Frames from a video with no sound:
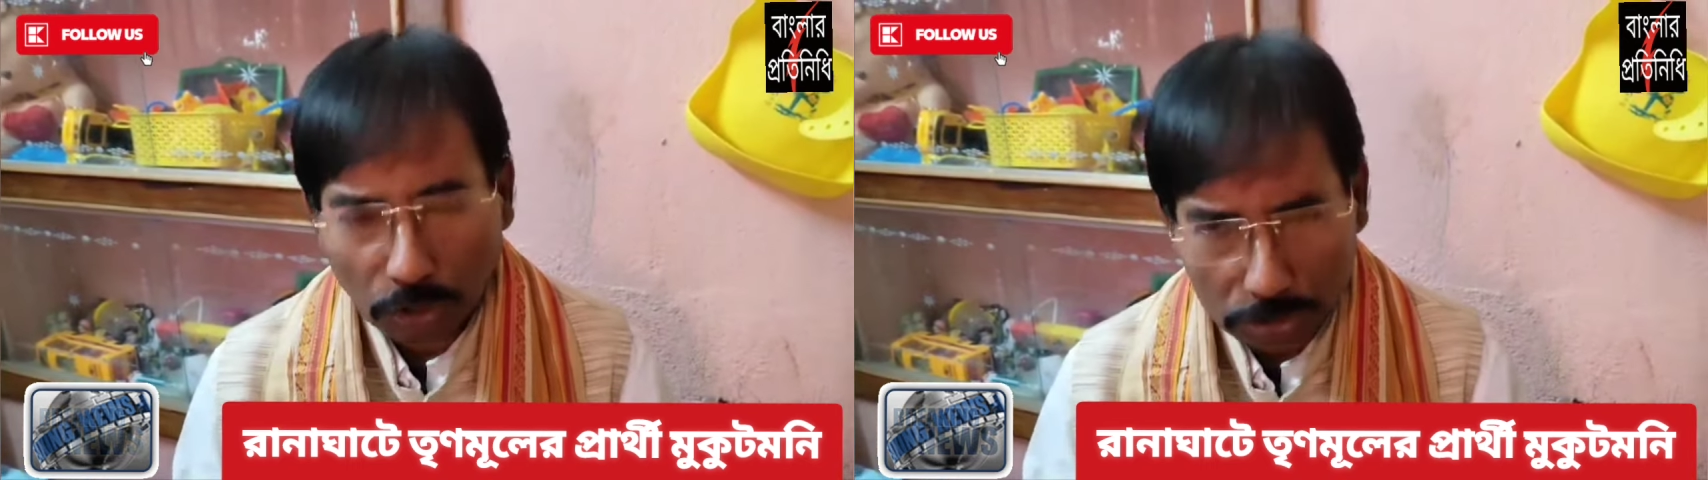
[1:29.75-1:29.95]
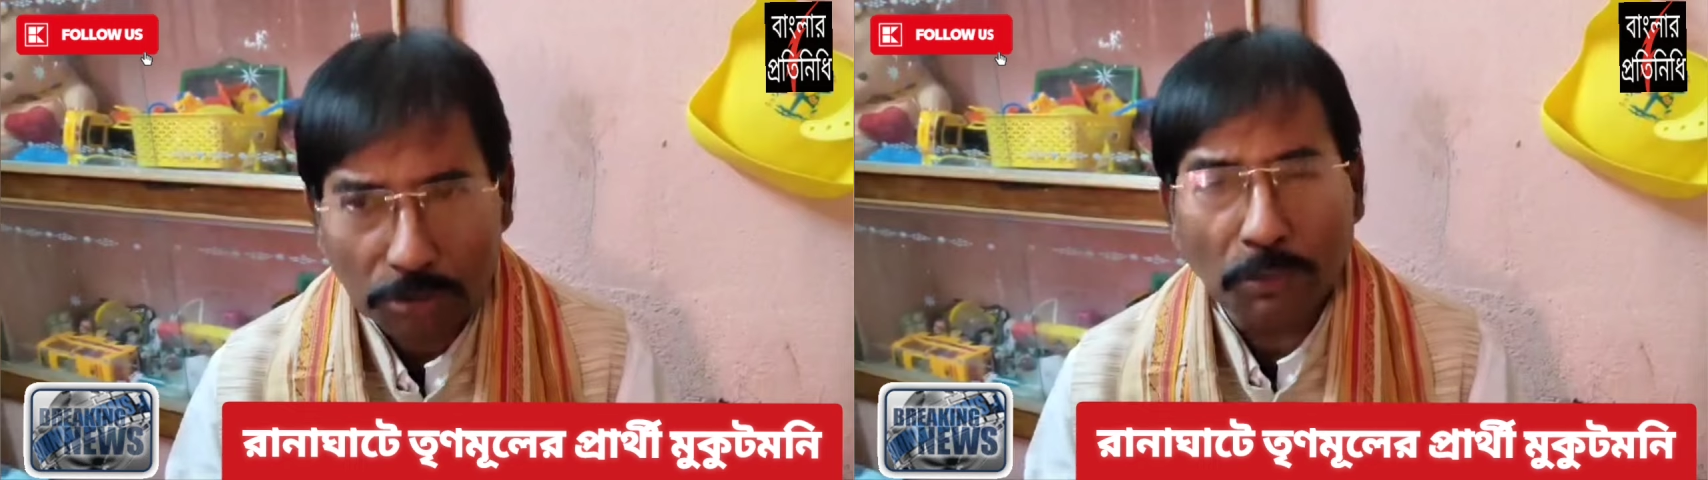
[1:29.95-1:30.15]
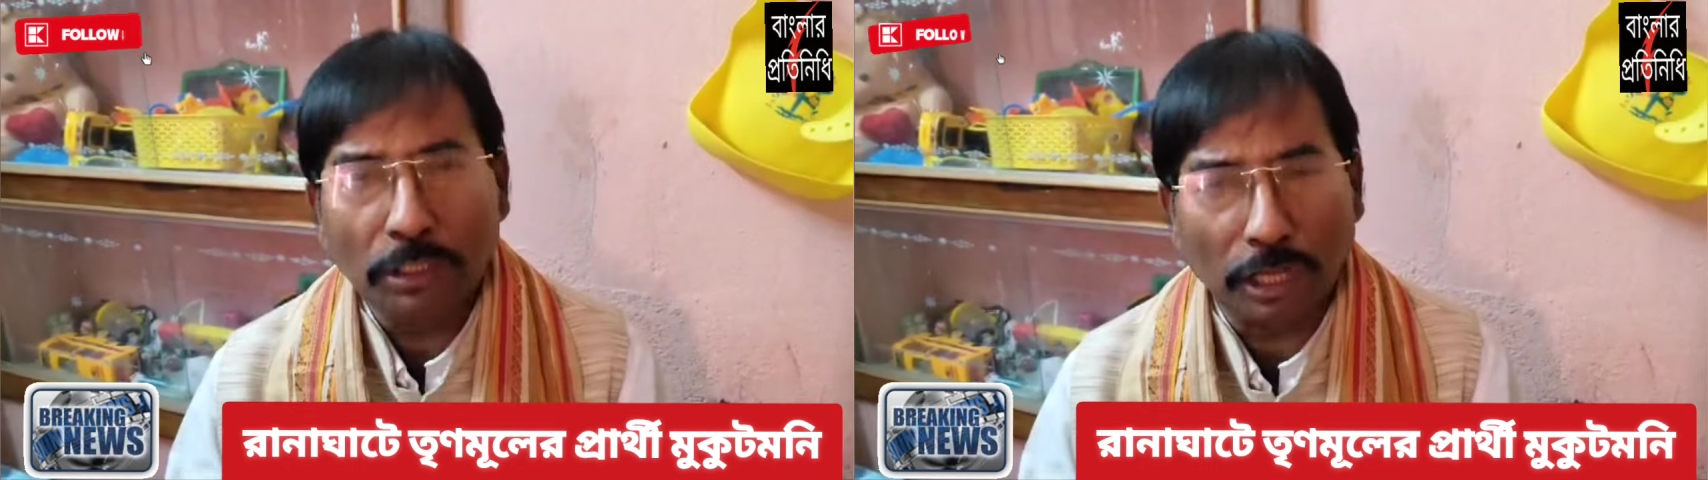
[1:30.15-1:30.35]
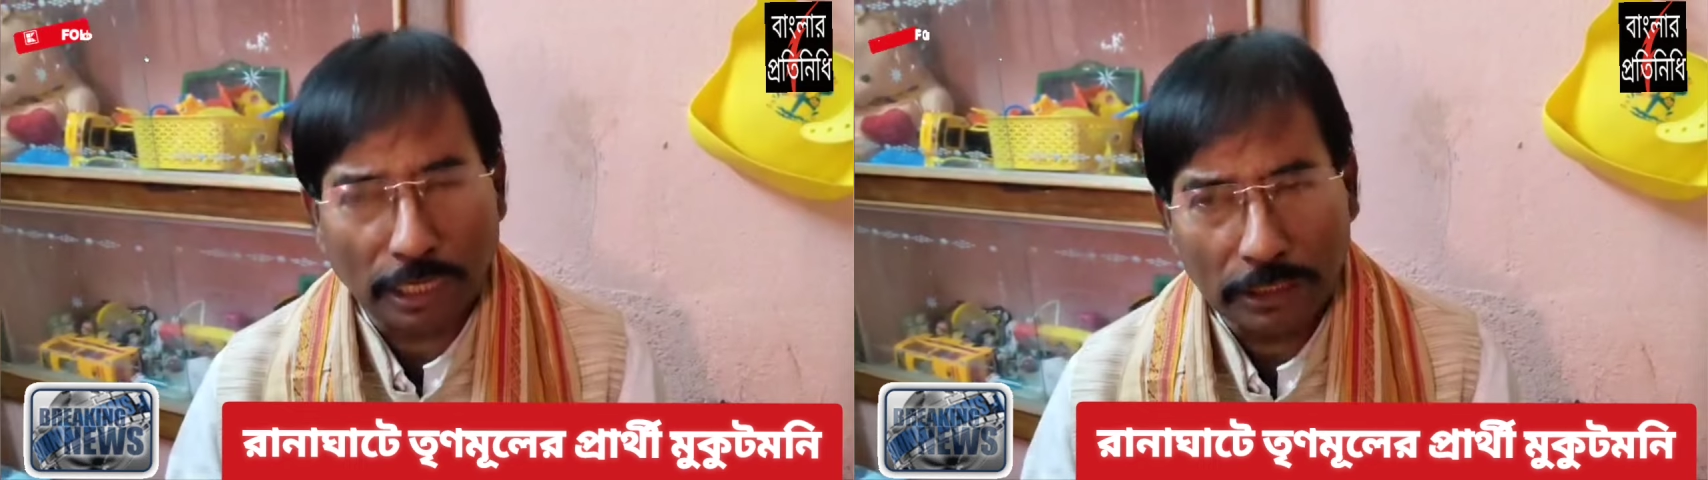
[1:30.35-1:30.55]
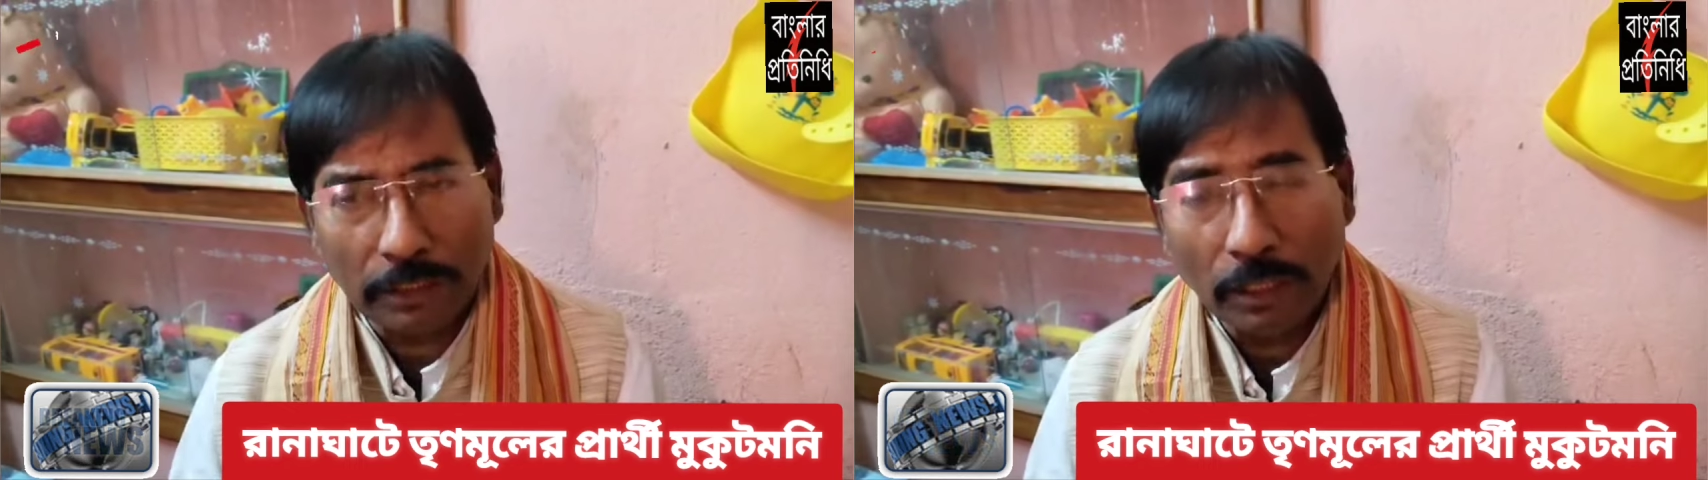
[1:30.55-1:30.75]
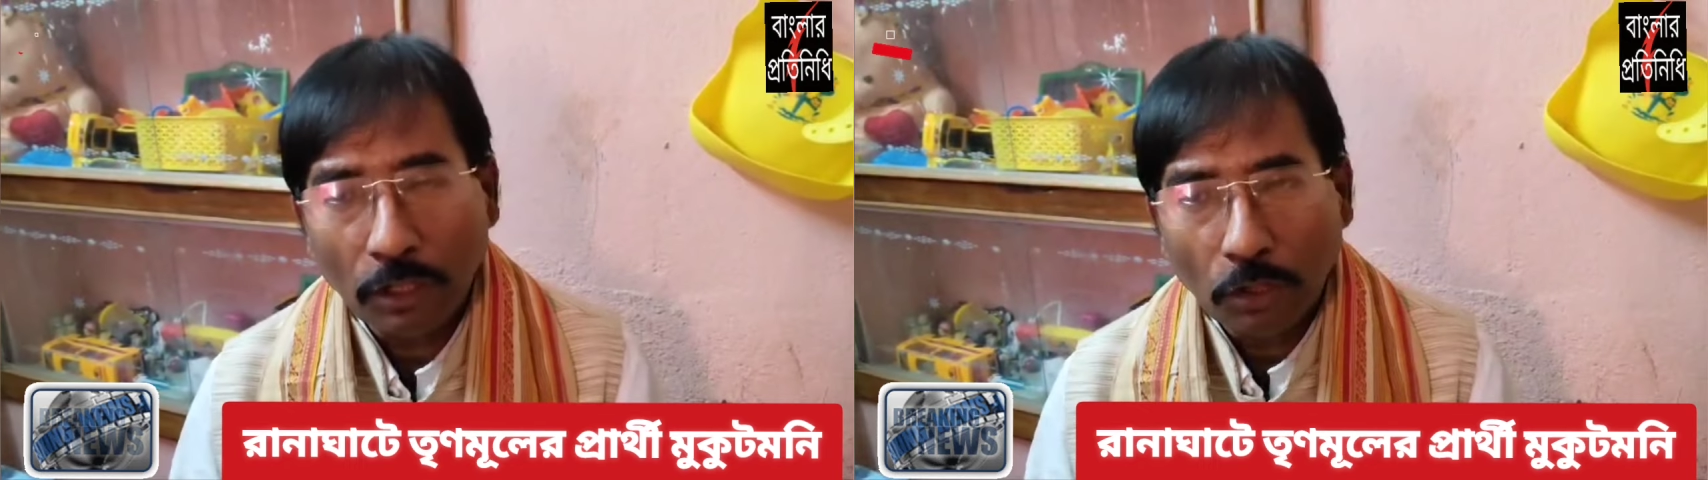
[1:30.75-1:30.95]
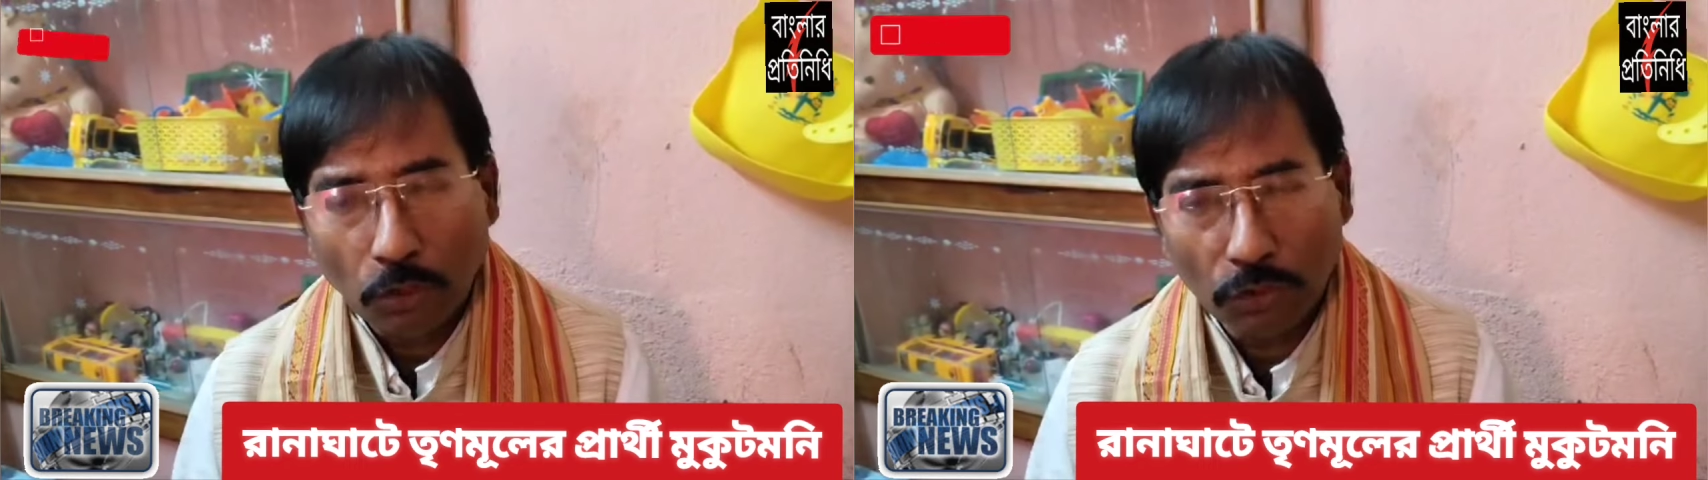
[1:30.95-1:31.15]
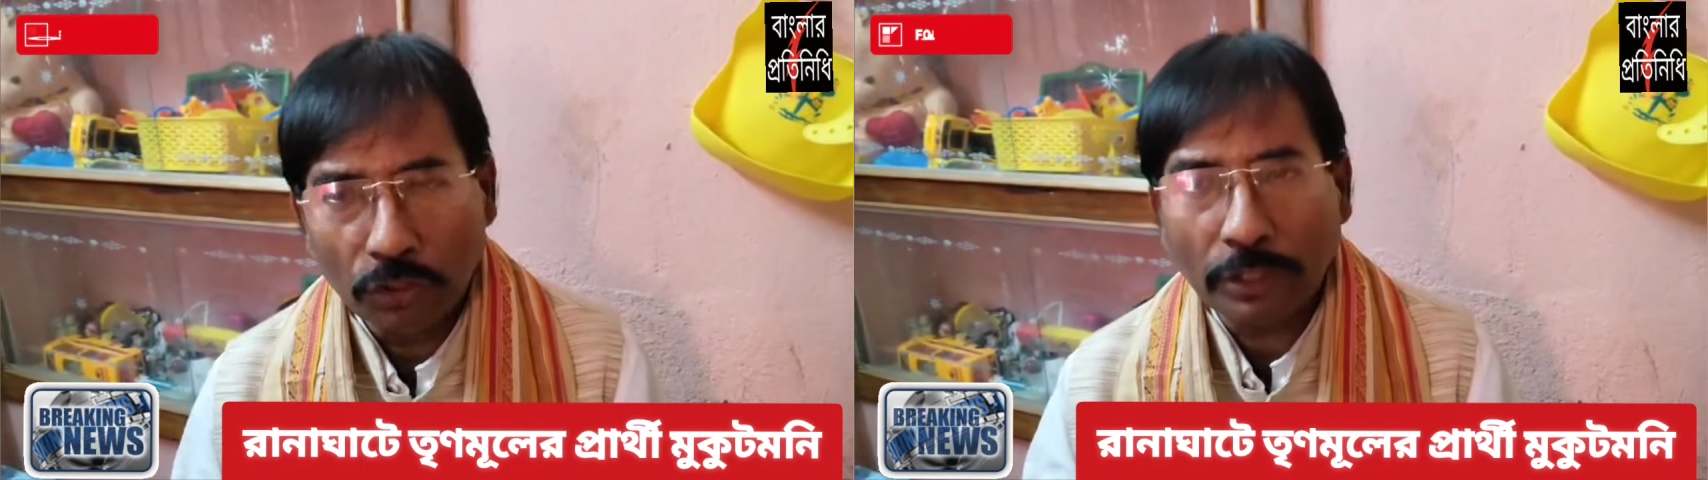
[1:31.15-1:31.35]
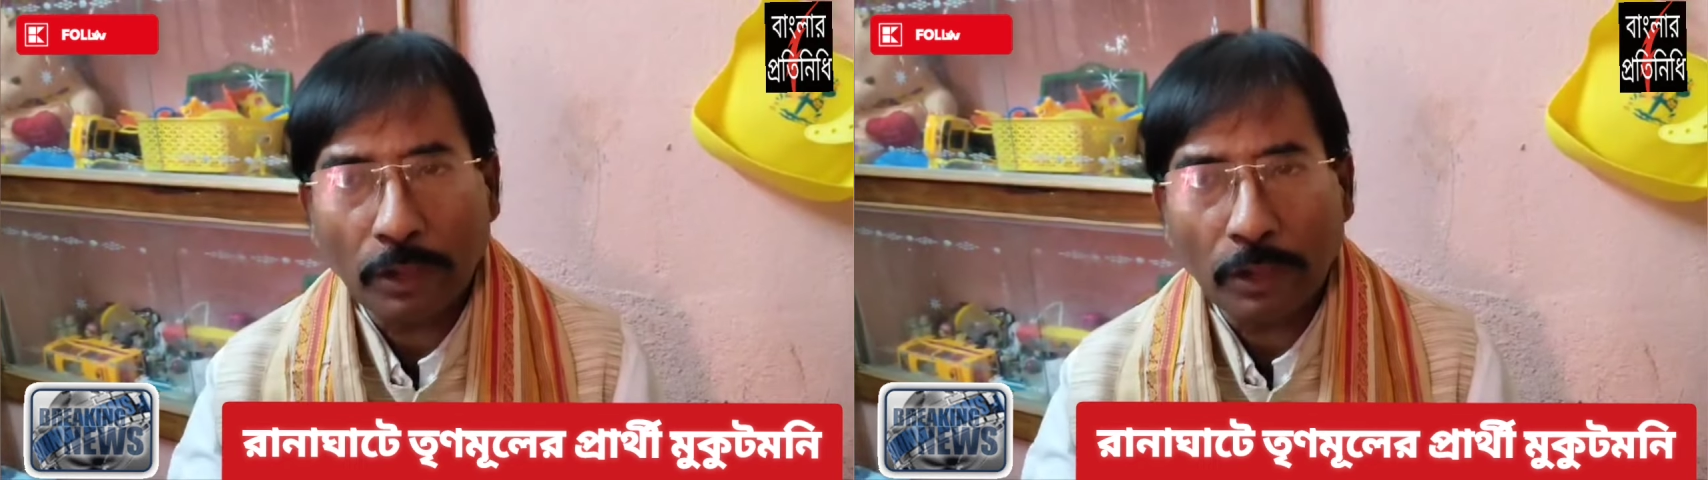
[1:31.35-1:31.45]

অসম লড়াই অন্য